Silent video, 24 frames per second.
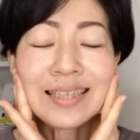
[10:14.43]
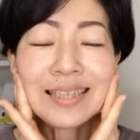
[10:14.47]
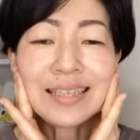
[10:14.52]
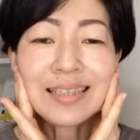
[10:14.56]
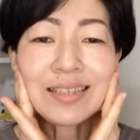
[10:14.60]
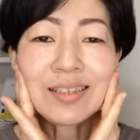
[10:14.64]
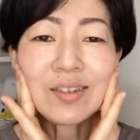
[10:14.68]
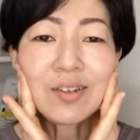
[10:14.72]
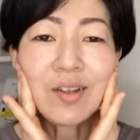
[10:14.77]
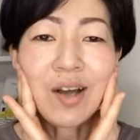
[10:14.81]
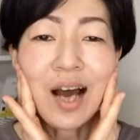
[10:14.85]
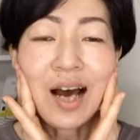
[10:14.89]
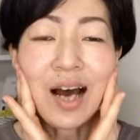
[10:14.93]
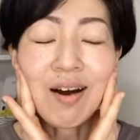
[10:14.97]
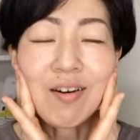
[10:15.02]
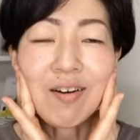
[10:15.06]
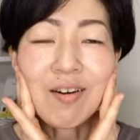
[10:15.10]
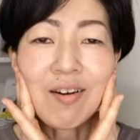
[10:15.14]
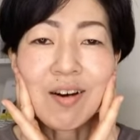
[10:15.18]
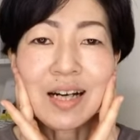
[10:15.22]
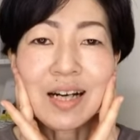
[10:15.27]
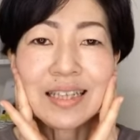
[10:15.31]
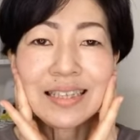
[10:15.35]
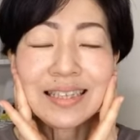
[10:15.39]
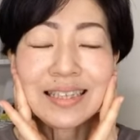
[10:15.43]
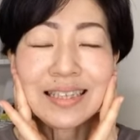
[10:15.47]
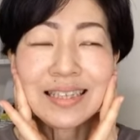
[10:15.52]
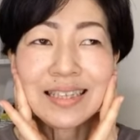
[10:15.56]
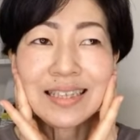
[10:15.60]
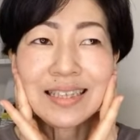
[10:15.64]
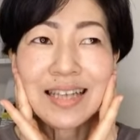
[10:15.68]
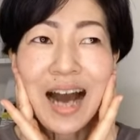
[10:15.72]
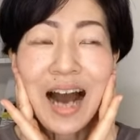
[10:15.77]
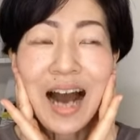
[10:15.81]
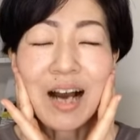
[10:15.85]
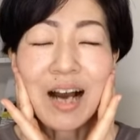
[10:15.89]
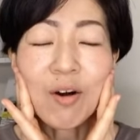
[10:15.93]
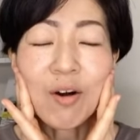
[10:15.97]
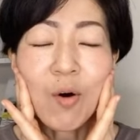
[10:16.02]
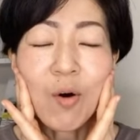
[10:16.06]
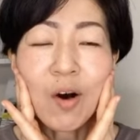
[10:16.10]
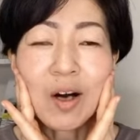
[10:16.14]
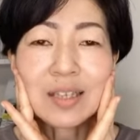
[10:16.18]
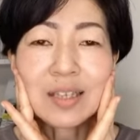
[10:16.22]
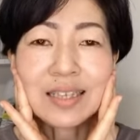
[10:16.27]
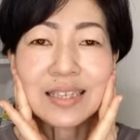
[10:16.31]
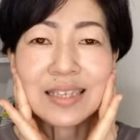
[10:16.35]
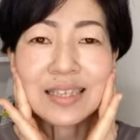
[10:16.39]
ちょっと歯を顎
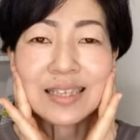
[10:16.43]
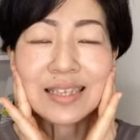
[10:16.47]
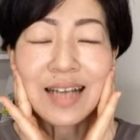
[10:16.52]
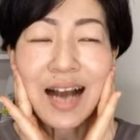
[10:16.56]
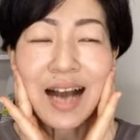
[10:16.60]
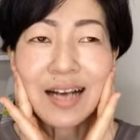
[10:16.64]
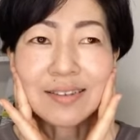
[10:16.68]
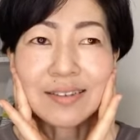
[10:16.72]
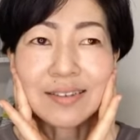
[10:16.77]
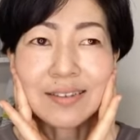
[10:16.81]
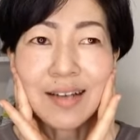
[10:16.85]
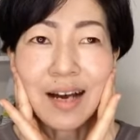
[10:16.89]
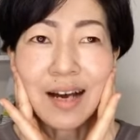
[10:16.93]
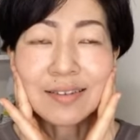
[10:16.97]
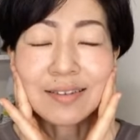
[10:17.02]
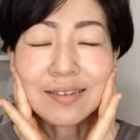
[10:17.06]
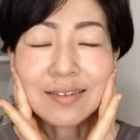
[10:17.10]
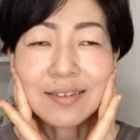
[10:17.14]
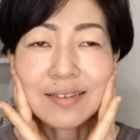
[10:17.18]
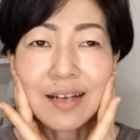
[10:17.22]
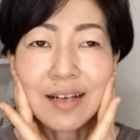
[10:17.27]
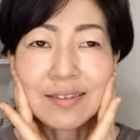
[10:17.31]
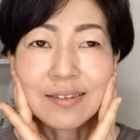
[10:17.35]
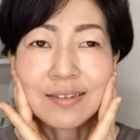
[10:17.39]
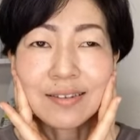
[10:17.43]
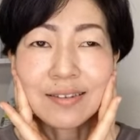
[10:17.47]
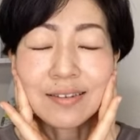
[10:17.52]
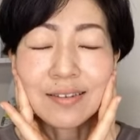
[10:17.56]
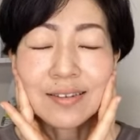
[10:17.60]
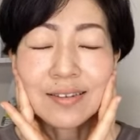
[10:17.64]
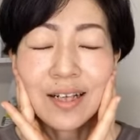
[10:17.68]
をカクカクカク